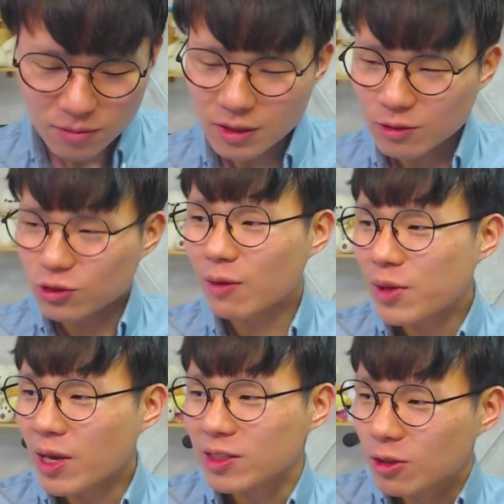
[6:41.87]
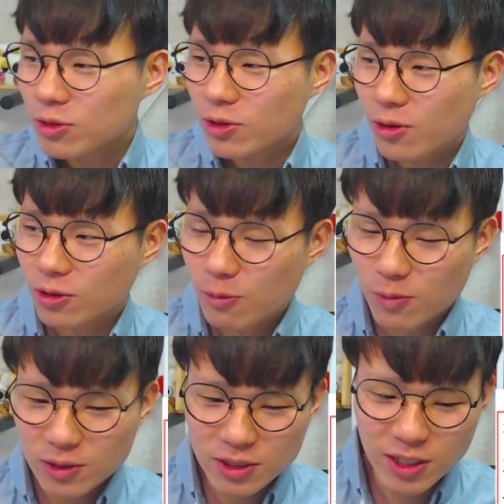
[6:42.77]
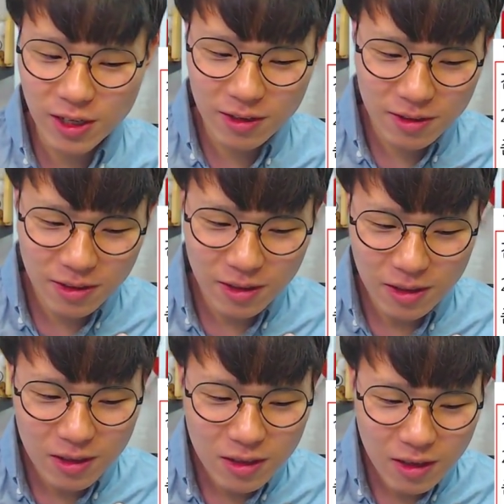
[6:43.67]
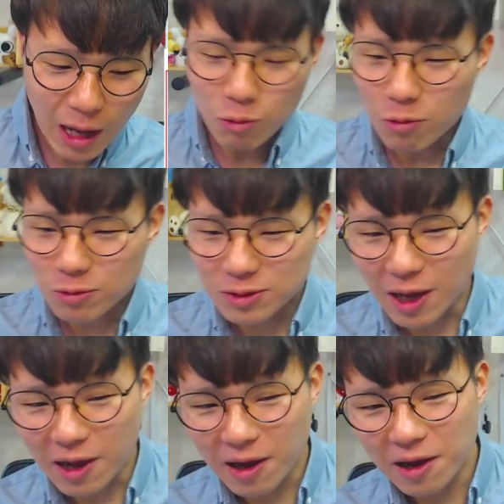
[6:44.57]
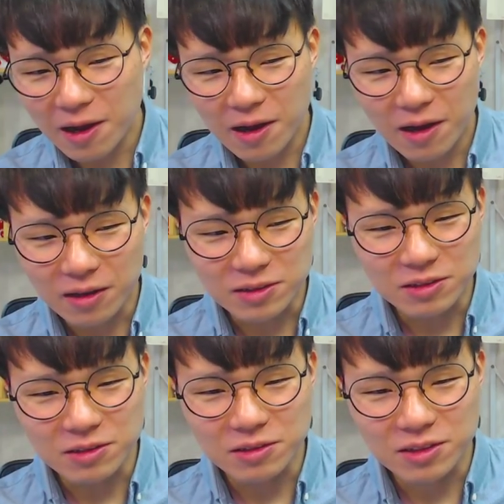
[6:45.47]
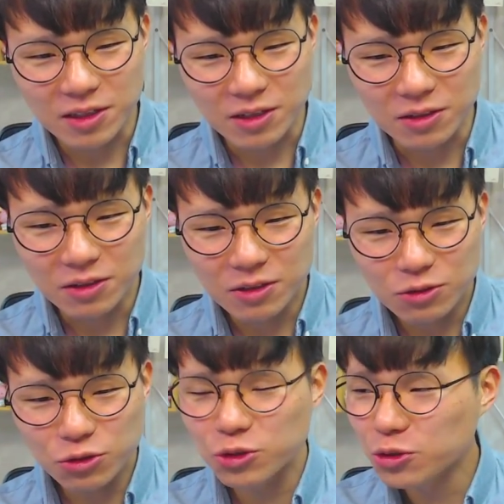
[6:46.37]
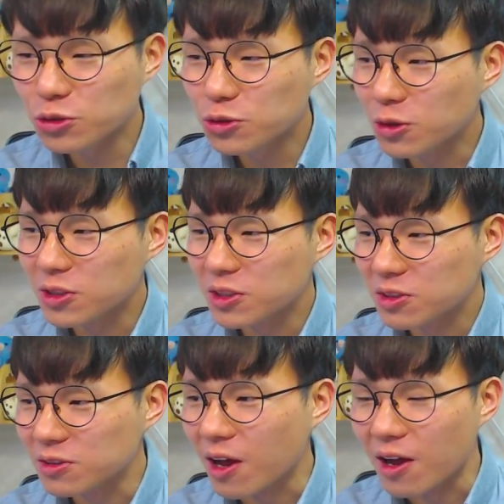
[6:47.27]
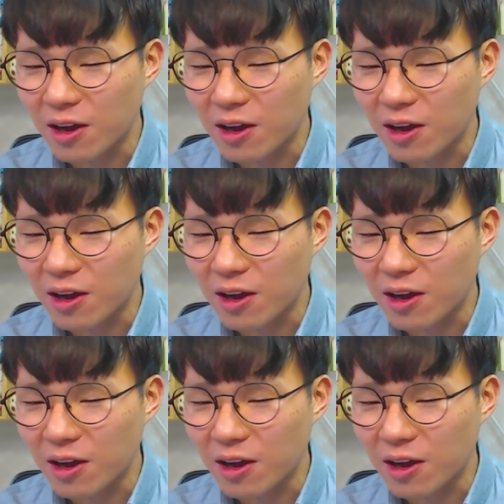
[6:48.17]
우리가 비행이 늦었어요. 그러면은 이제 항공사 그 이제 스튜어디스나